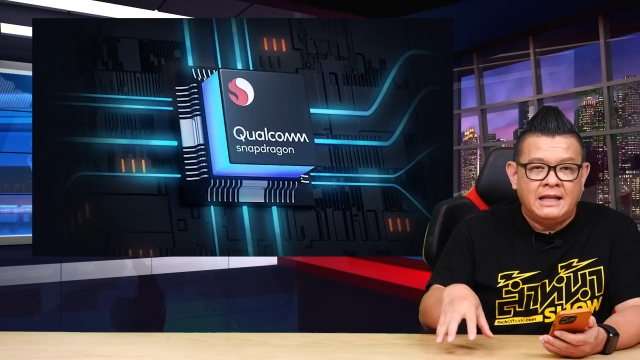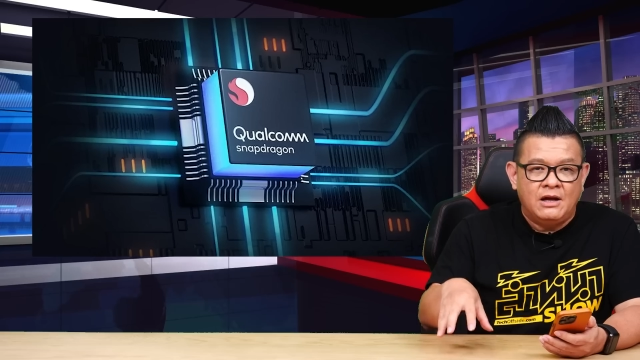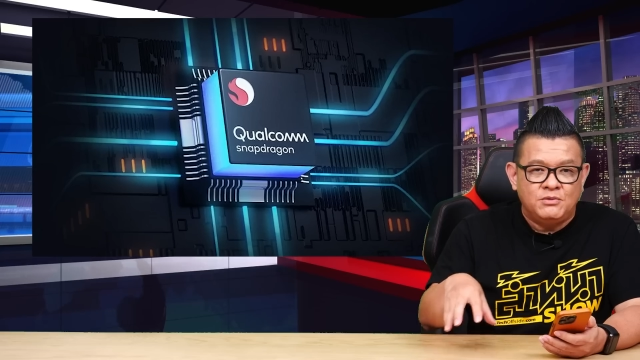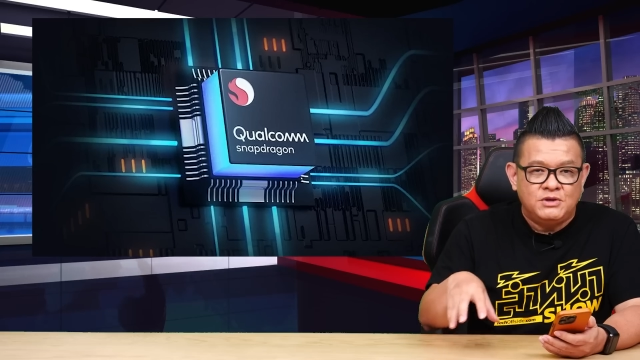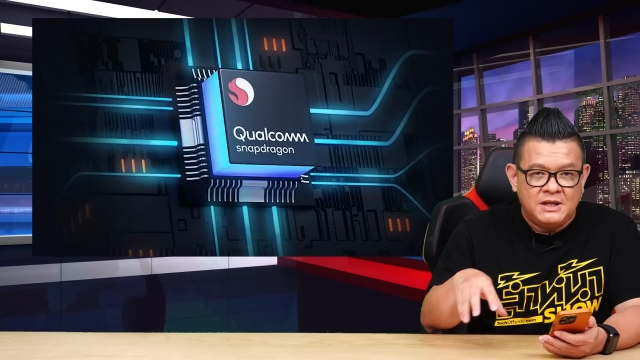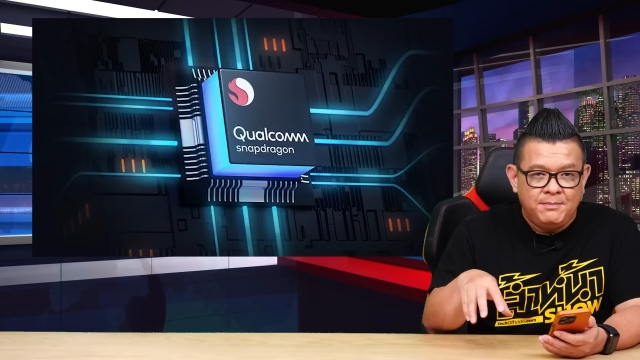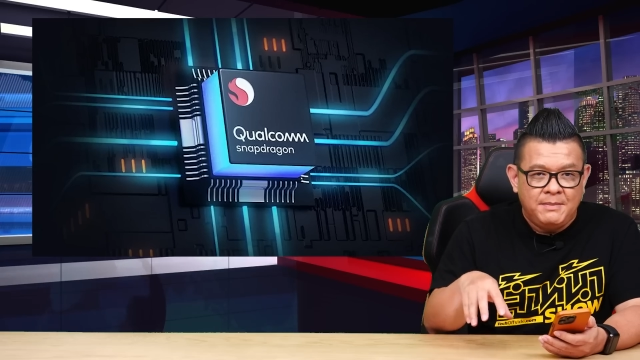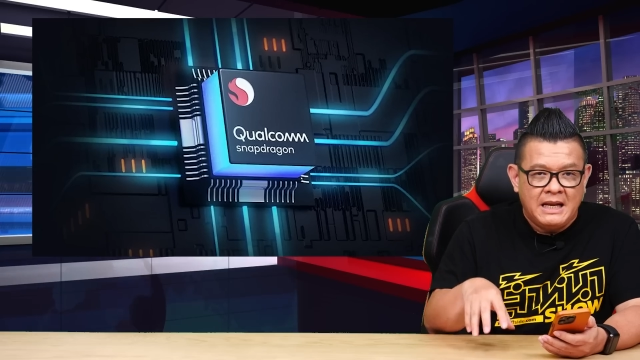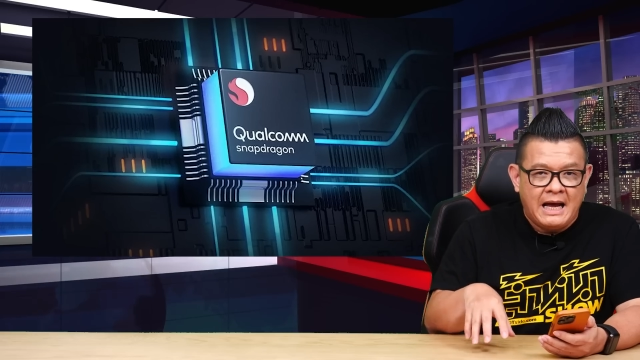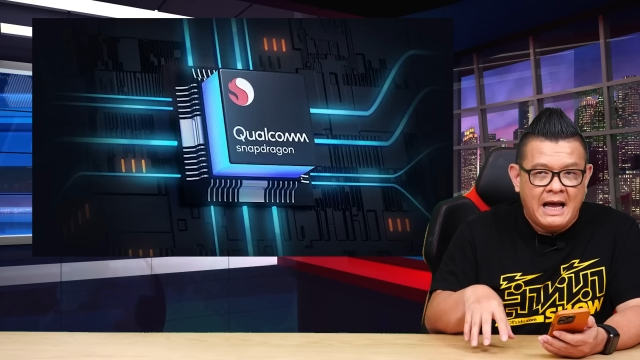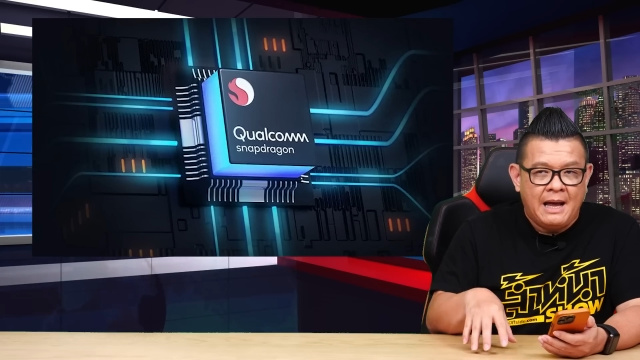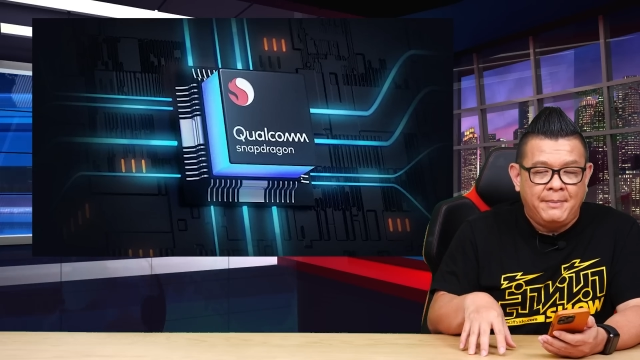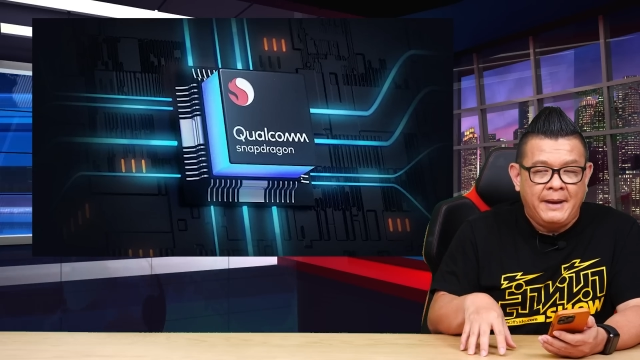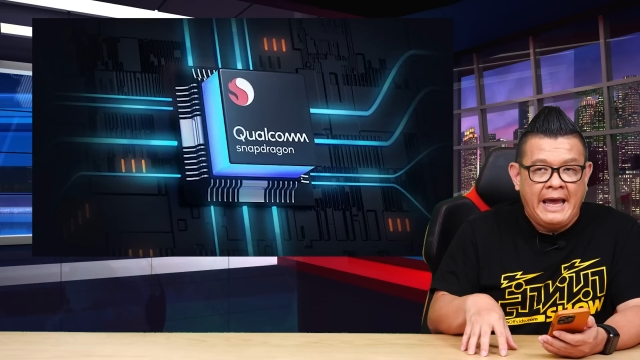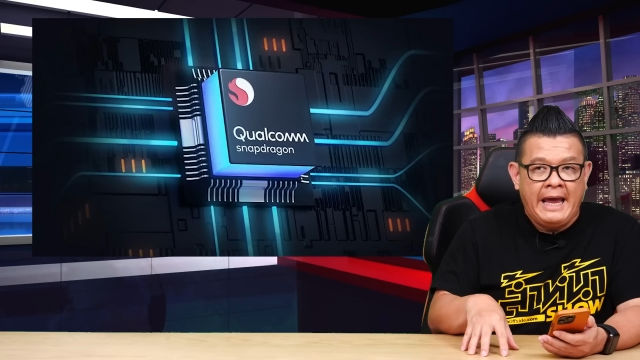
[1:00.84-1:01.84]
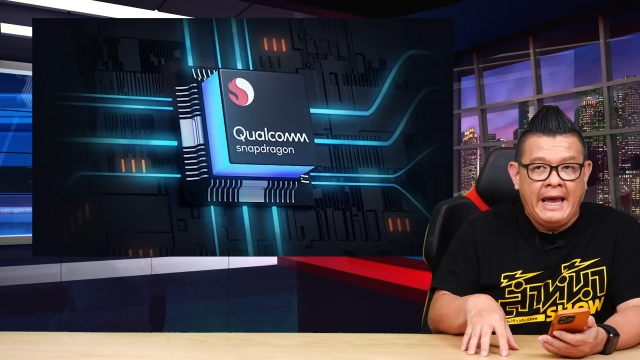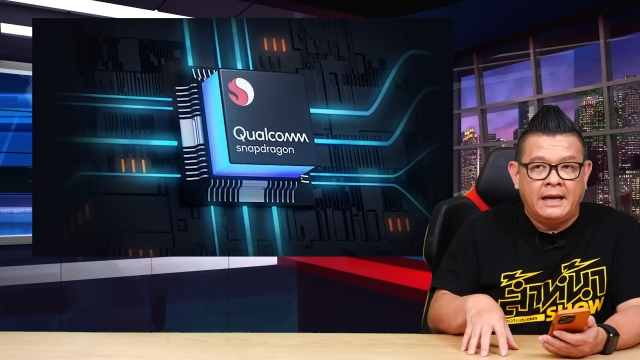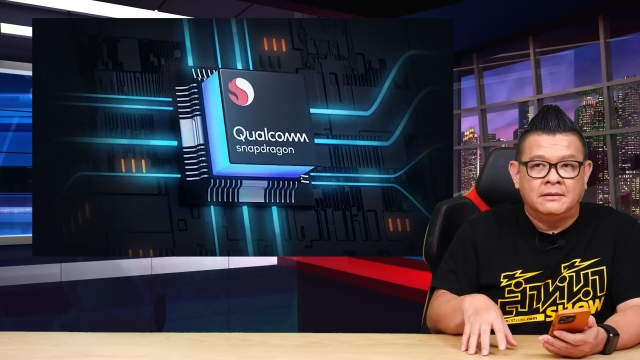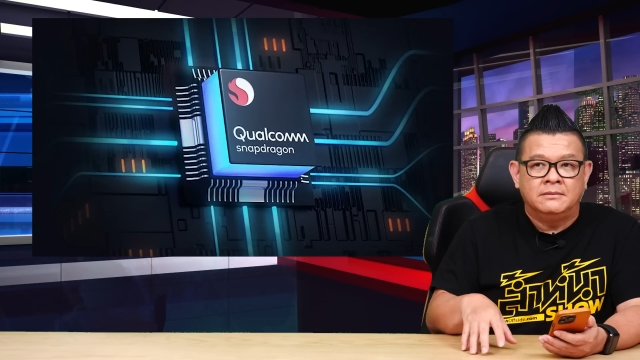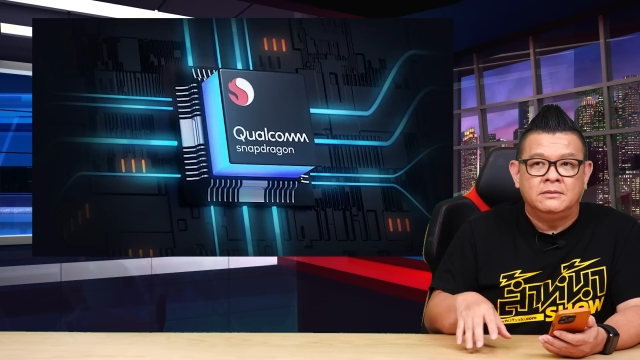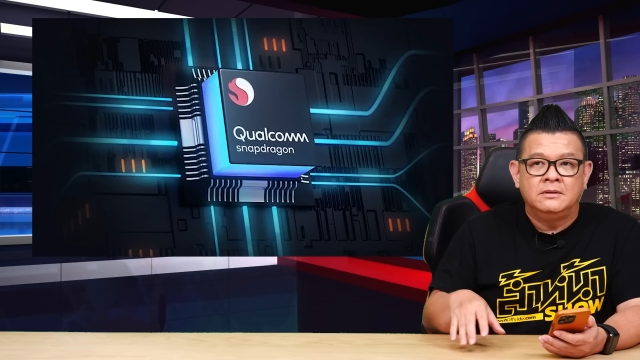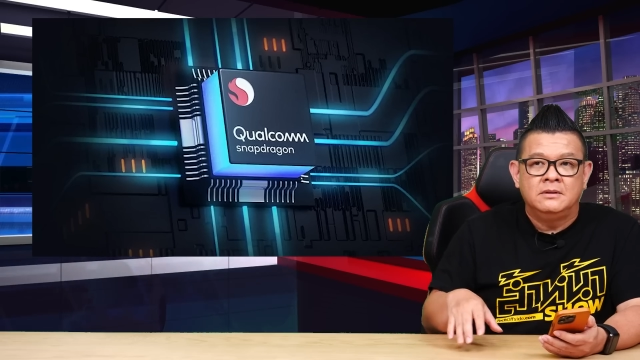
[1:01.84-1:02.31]
นแล้วชิปมีราคาแพง
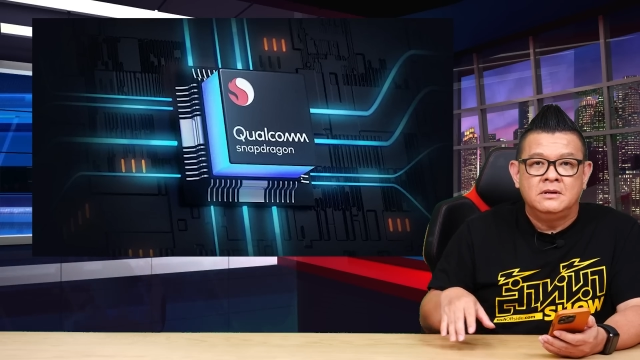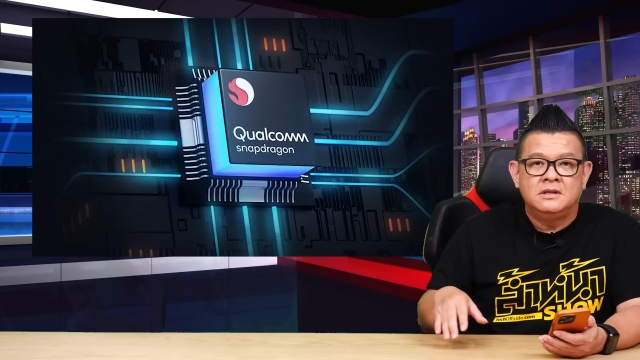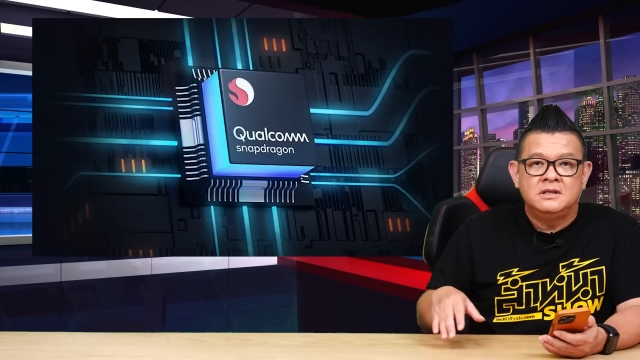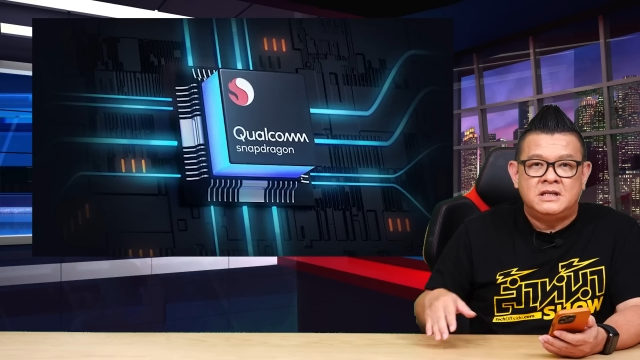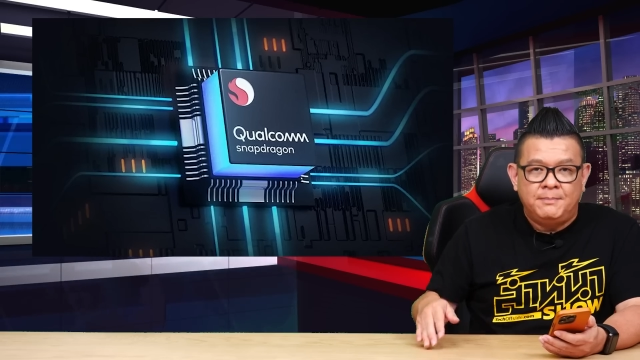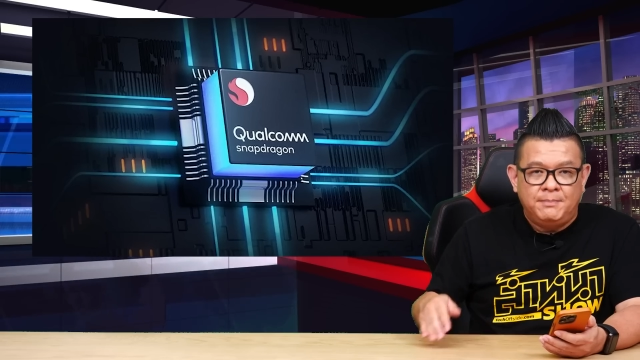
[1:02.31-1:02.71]
ชิป